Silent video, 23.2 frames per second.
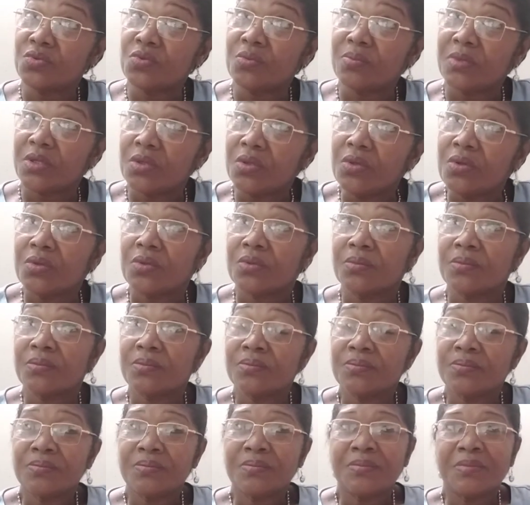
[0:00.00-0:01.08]
Superior.
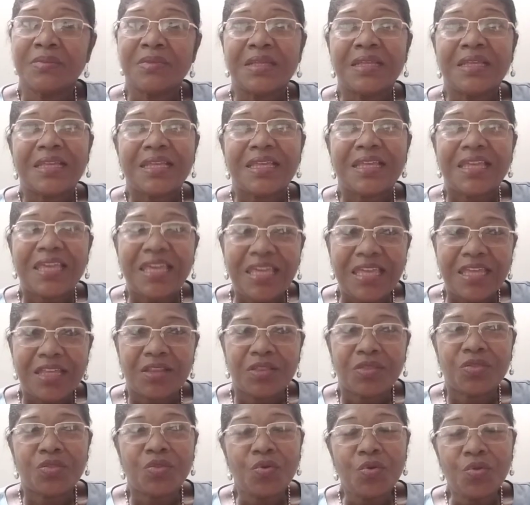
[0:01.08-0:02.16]

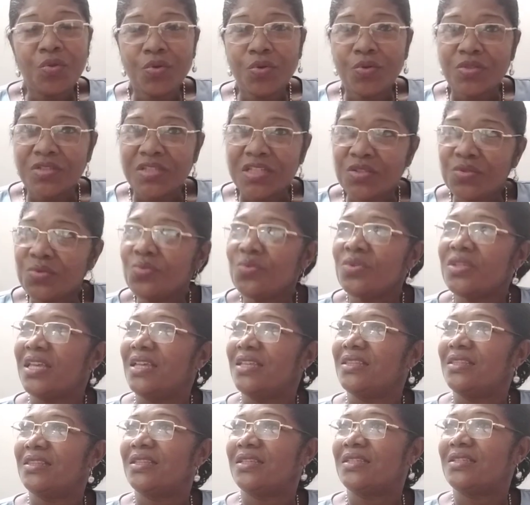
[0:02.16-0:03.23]
Que todos los
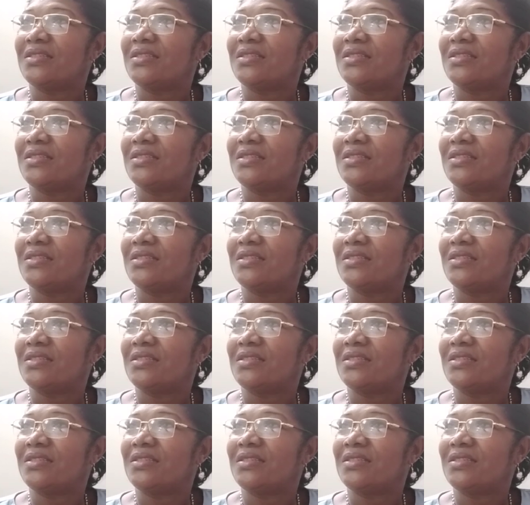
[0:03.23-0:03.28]
estudiantes